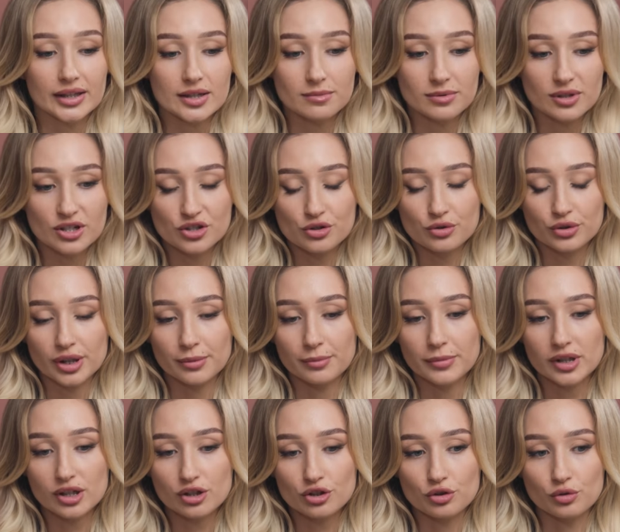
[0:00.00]
Я была что-то
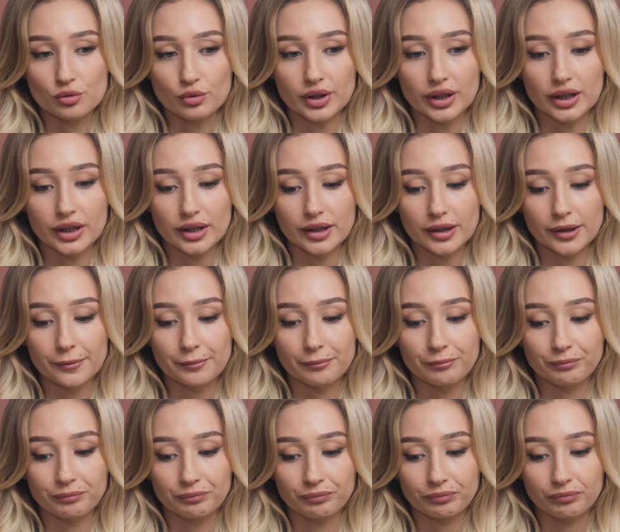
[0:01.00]
между, и
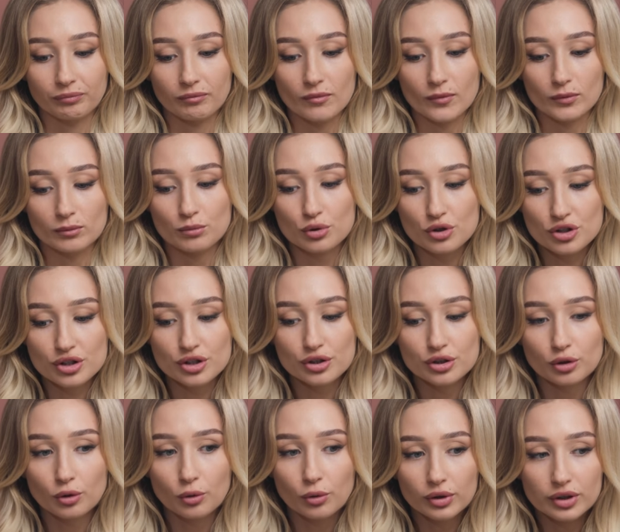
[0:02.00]
просто
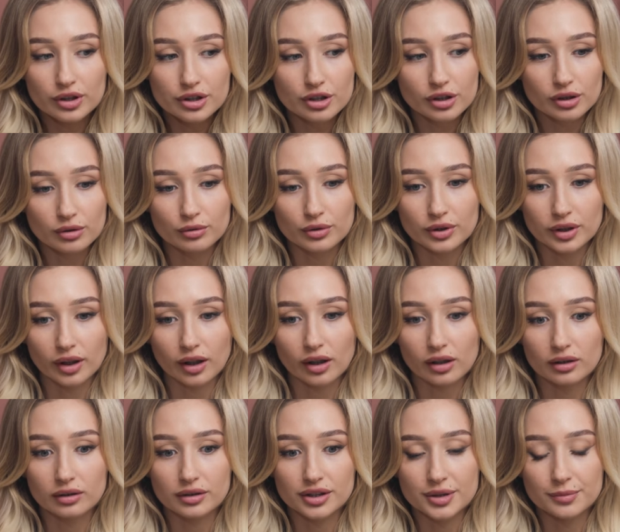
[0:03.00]
тихонечко вот
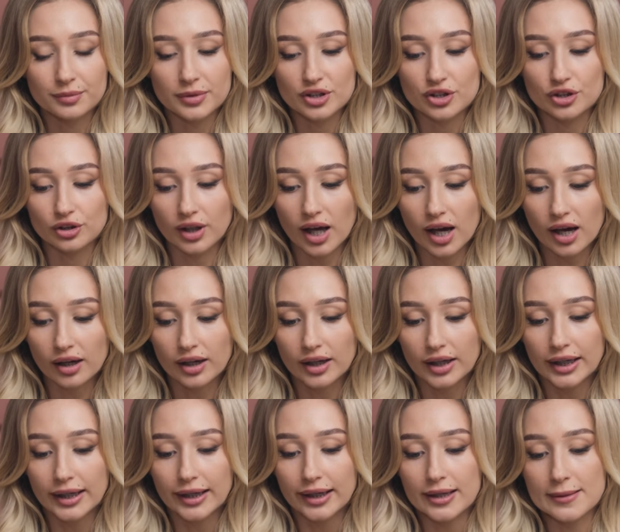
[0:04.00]
я себе жила,
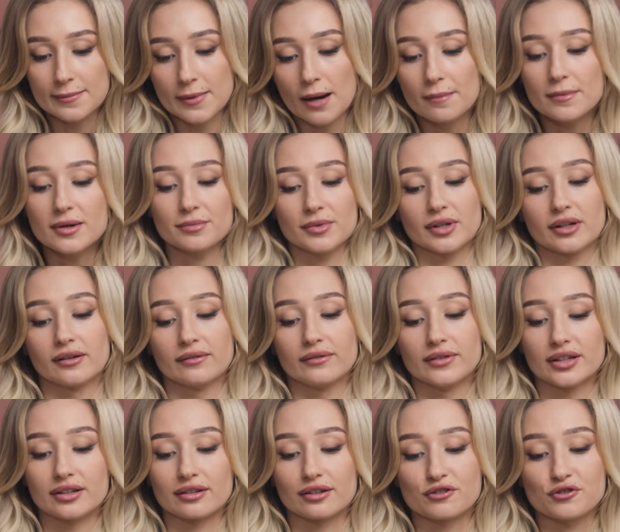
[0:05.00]
и мама мне
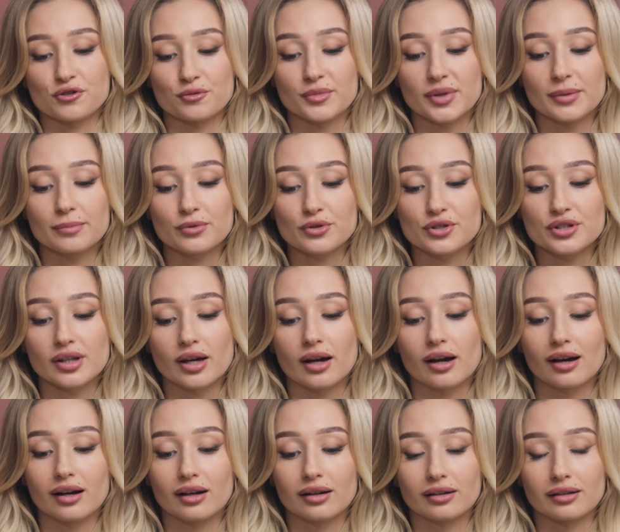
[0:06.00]
говорила, что мне
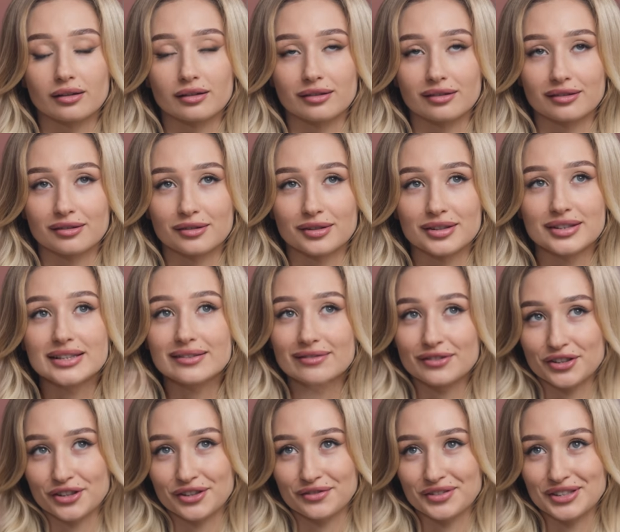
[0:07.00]
просто э,
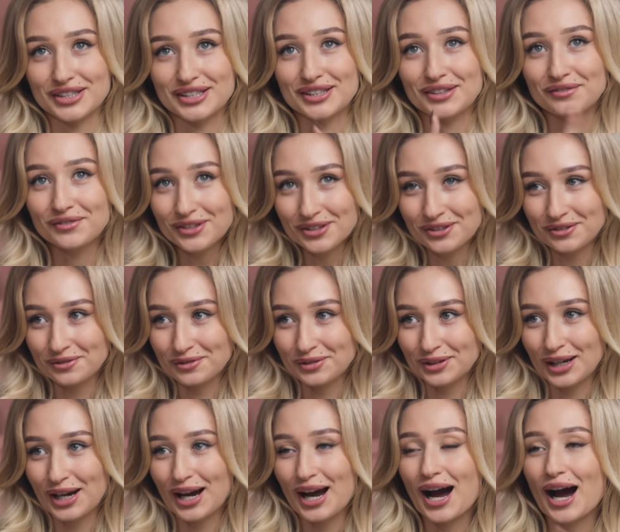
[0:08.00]
девочки все
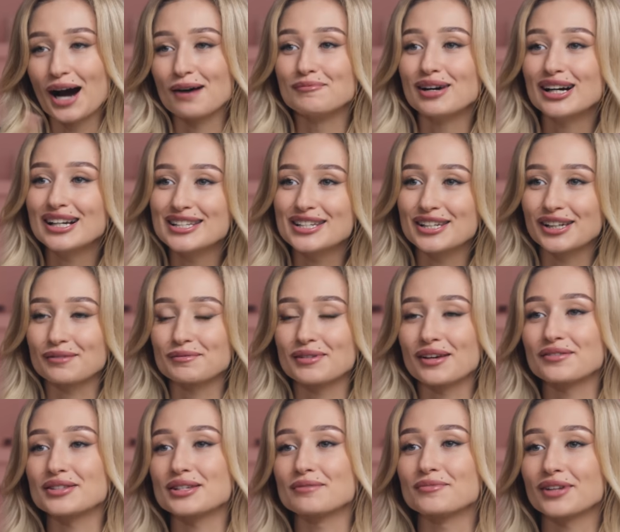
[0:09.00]
завидуют, а мальчикам
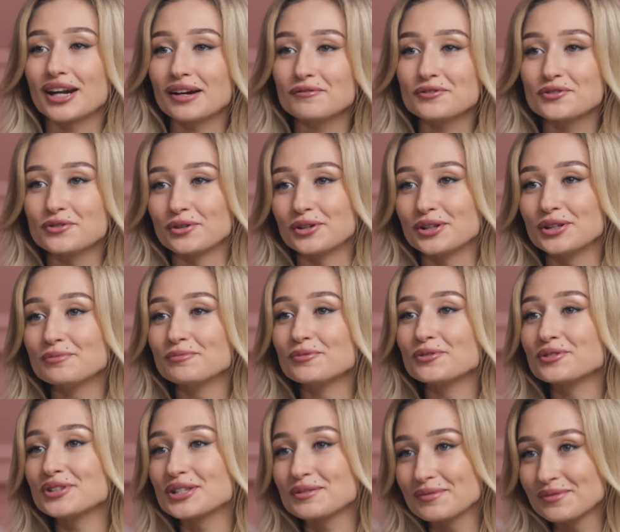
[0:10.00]
я всем нравлюсь, но они не
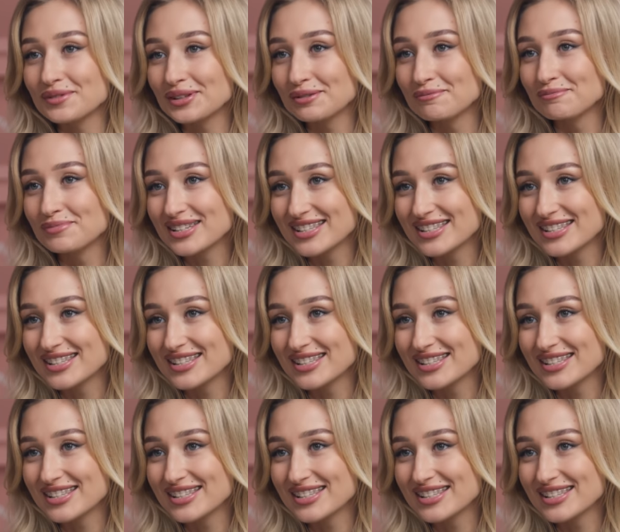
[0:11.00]
могут себе в этом